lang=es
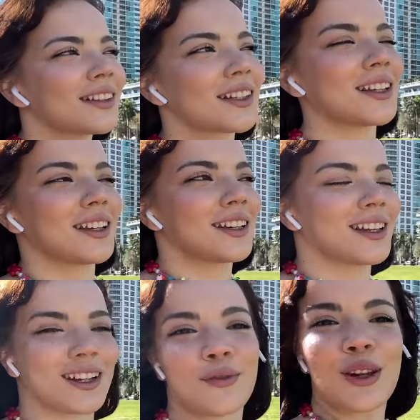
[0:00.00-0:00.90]
hace que
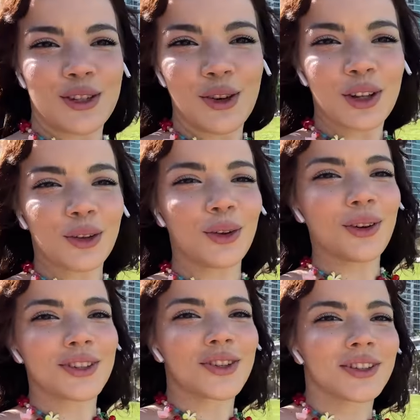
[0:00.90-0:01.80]
reflexione
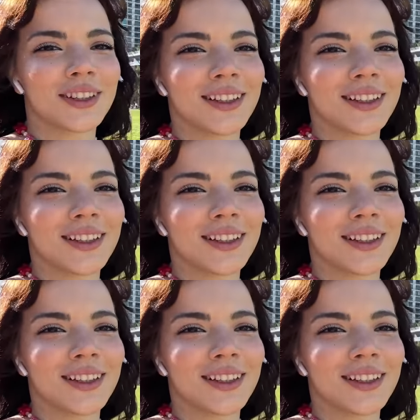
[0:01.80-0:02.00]
todo eso